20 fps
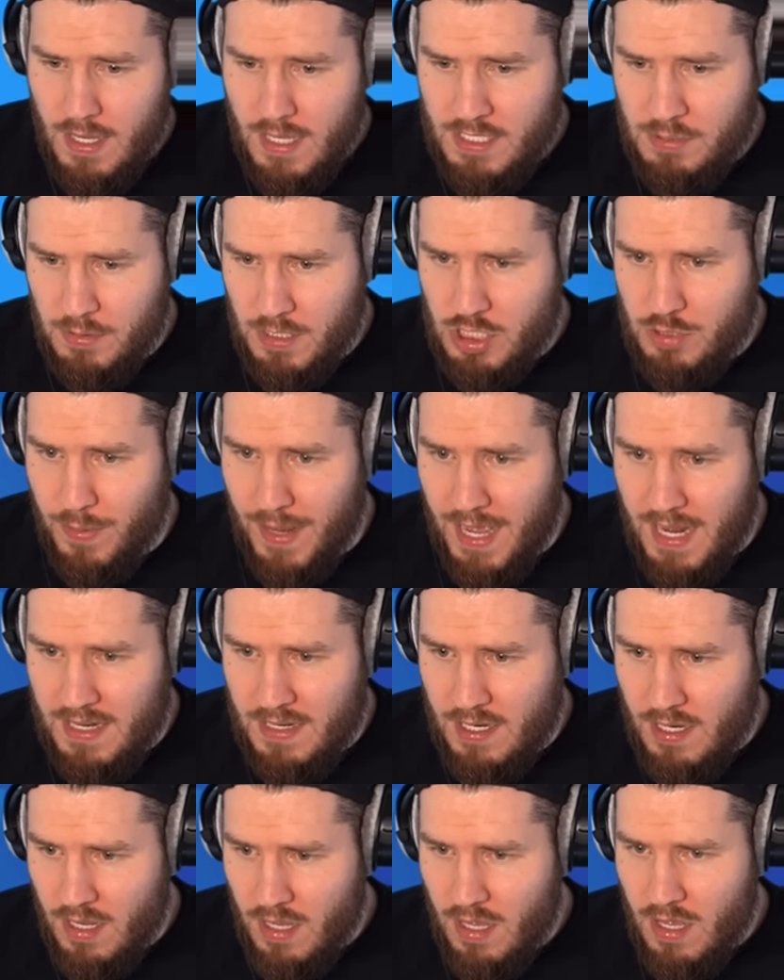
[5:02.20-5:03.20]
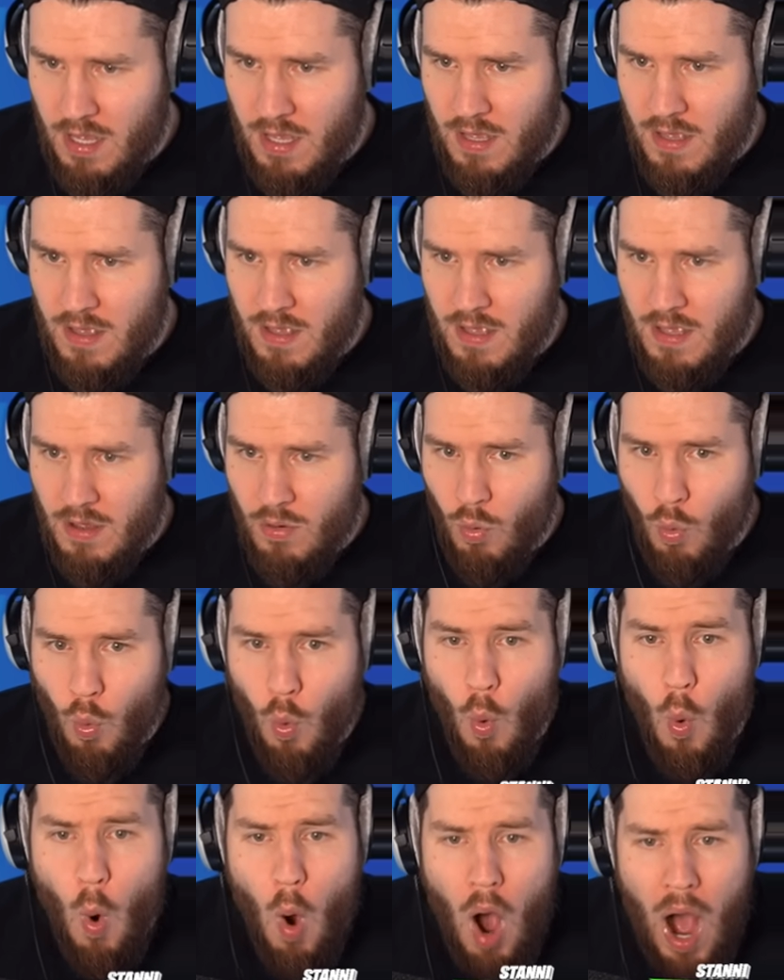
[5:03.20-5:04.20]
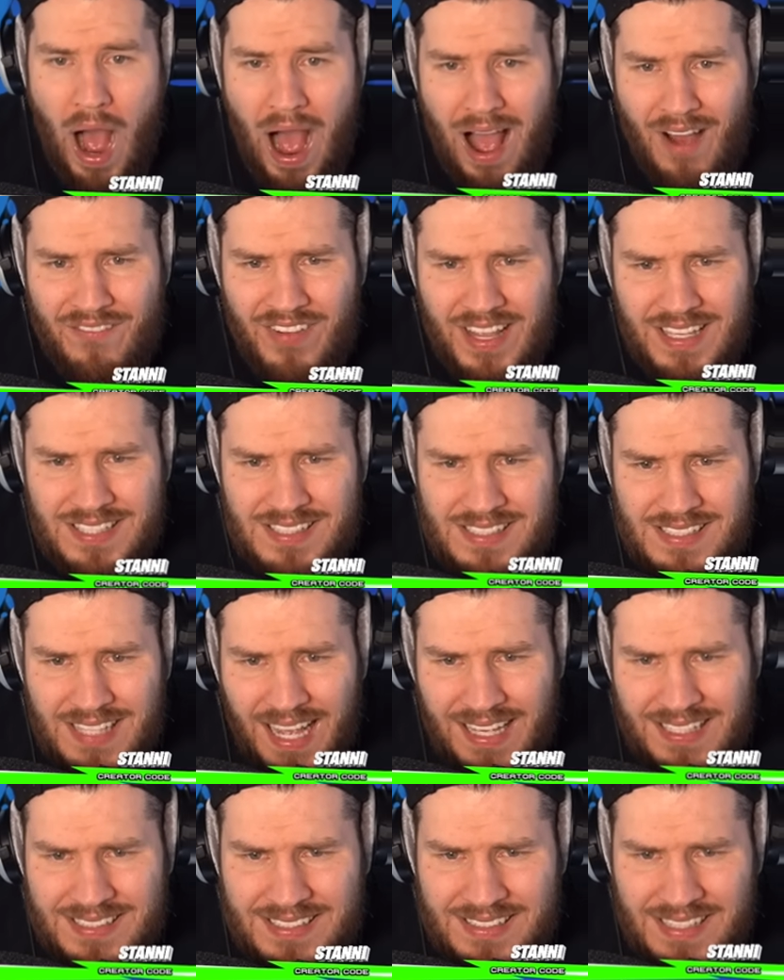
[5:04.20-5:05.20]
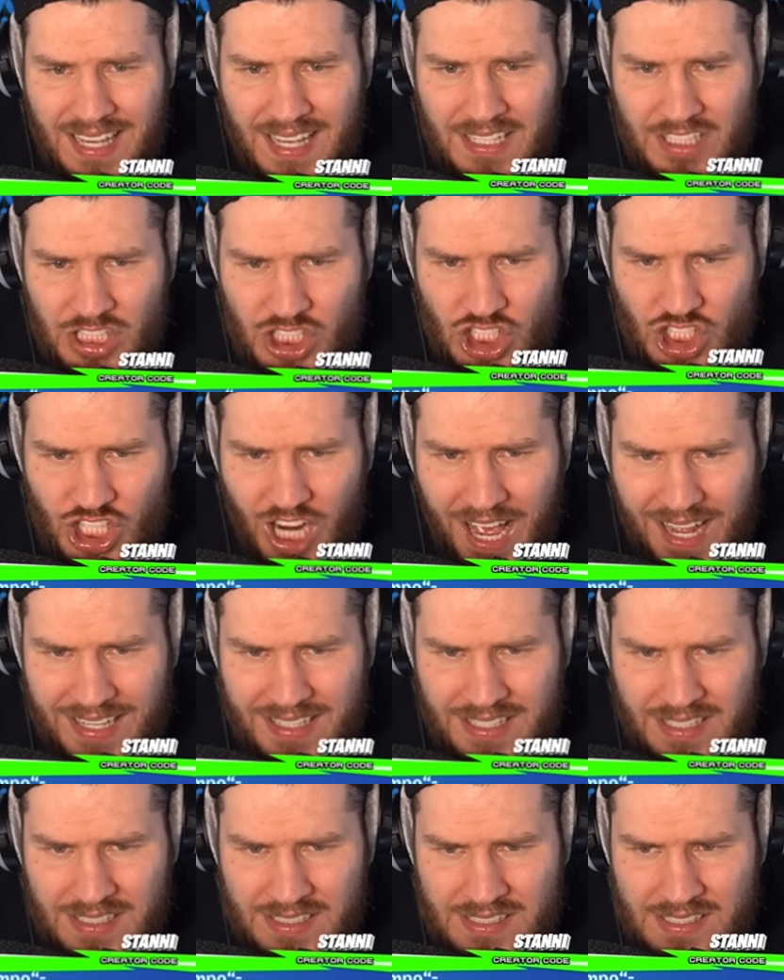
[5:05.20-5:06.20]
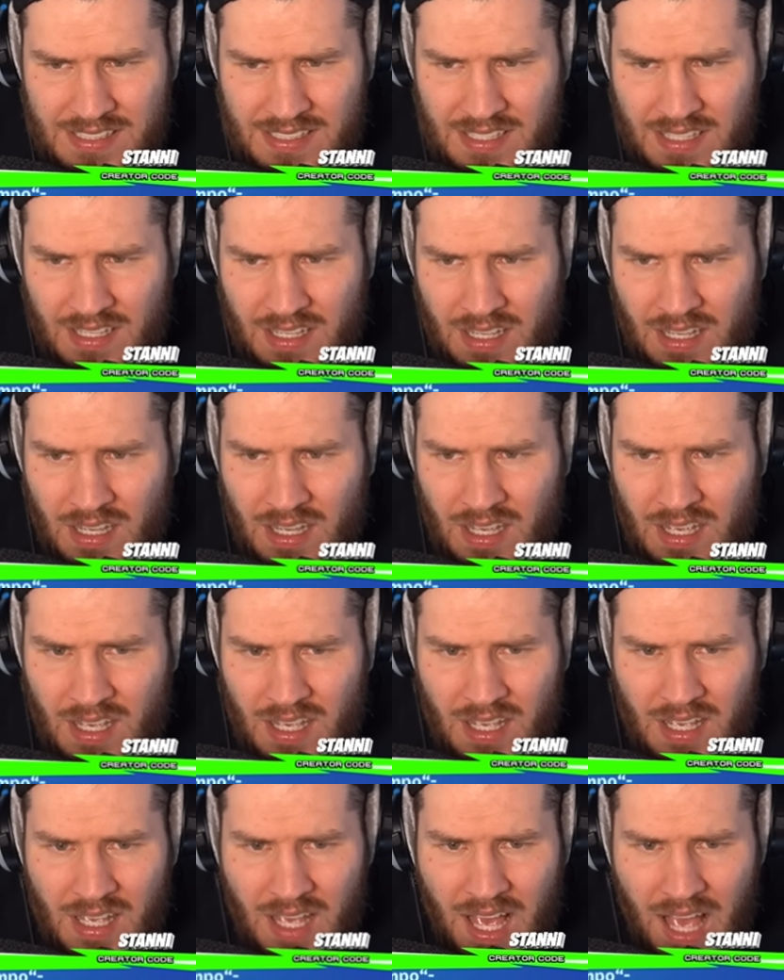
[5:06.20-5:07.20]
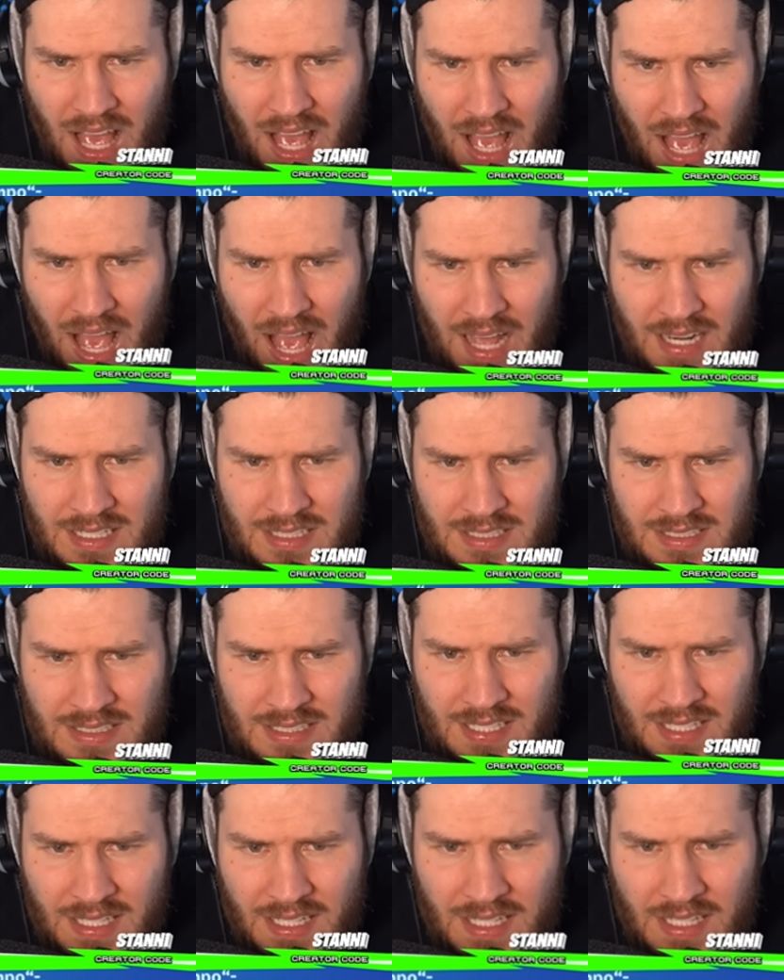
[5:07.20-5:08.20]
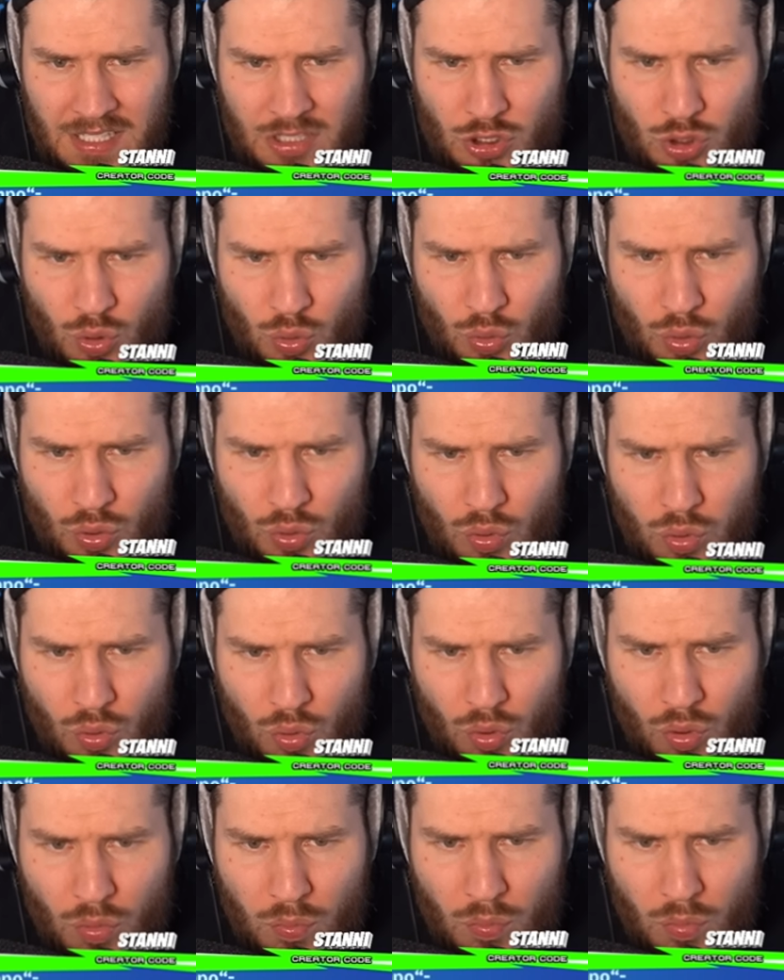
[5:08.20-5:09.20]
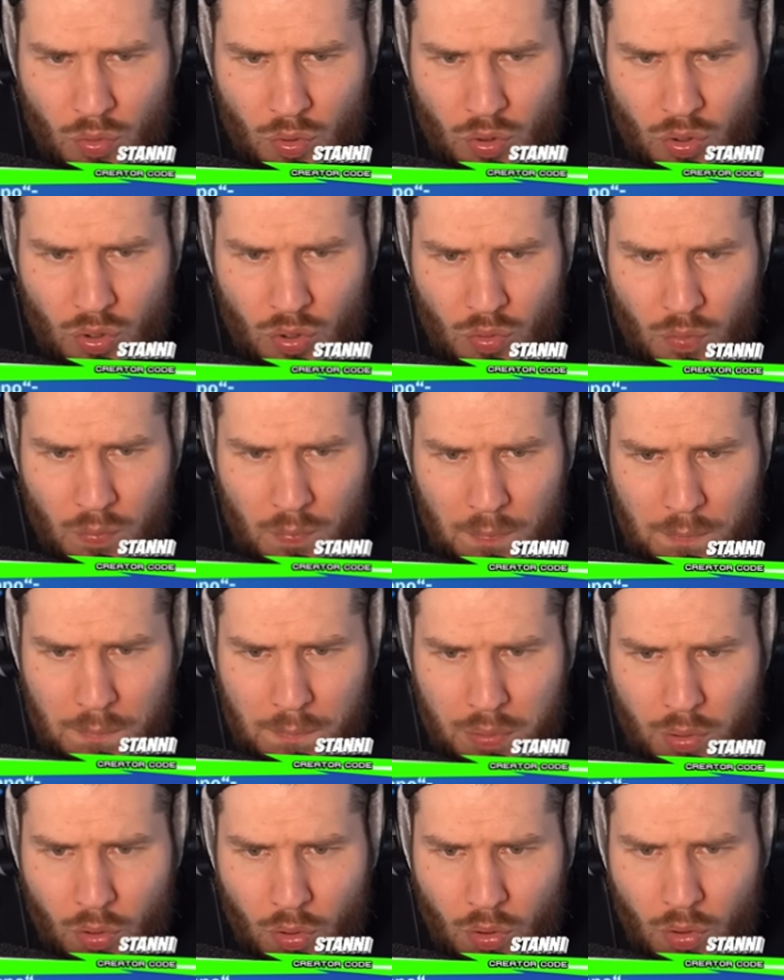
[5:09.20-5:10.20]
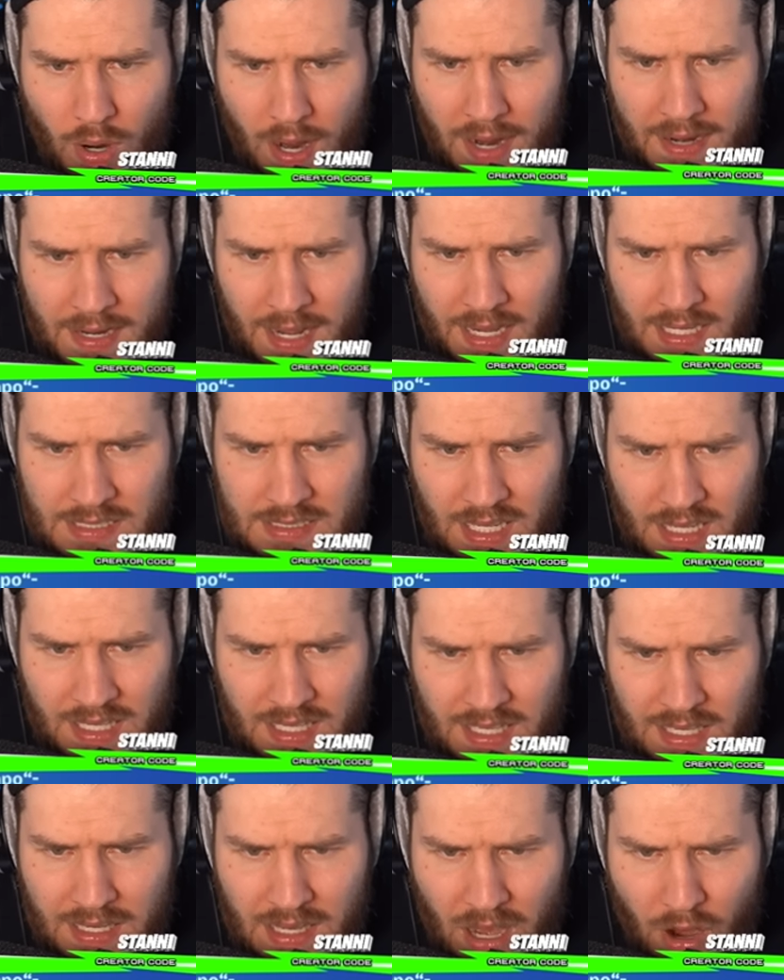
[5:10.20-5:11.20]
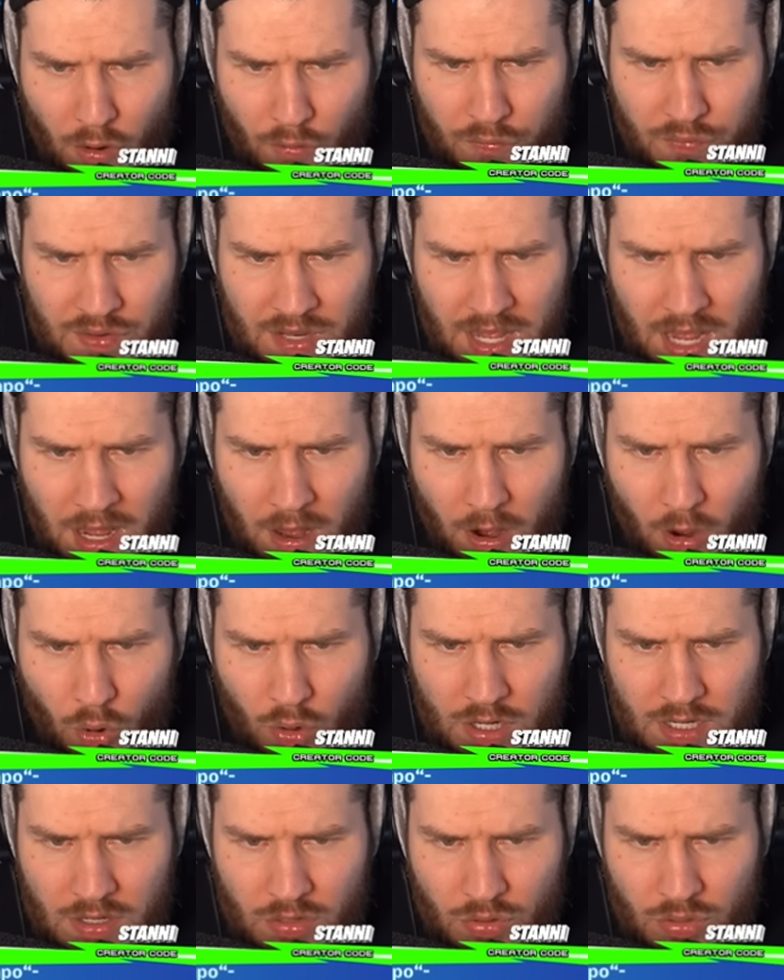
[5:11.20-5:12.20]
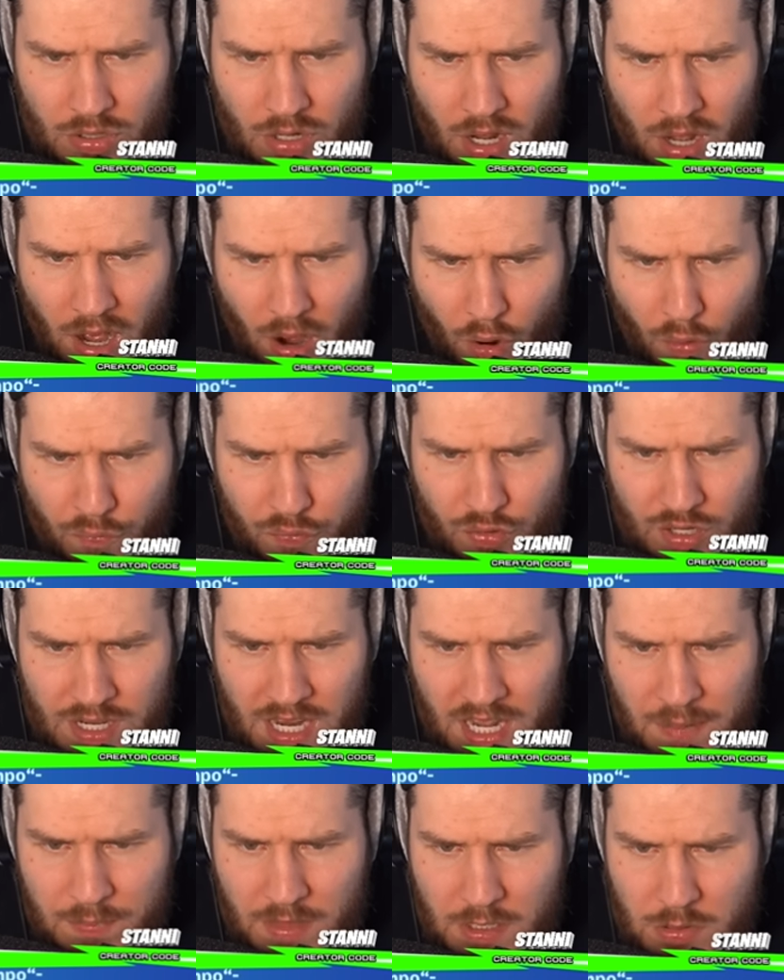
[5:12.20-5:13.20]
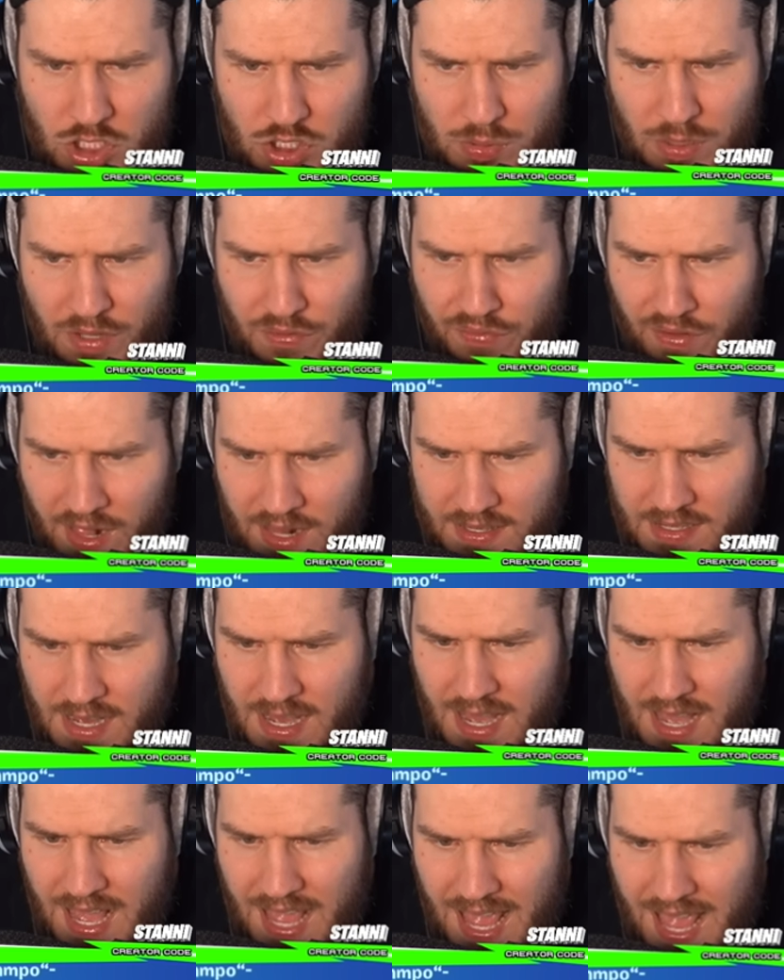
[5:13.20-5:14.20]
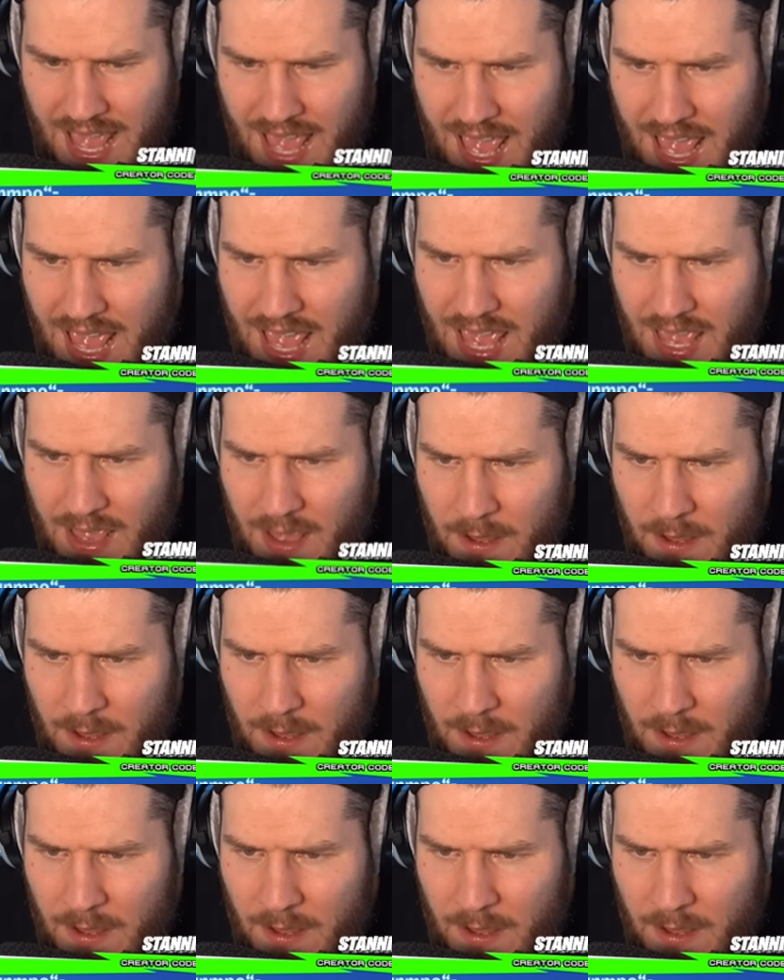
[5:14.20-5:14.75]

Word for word: Ich bin gespannt. Oha, wer ist das denn? Janis. Antetokounmpo. Kripo, ein echter Krieger auf, ne auch, und, auf und neben dem Spielfeld. Hä?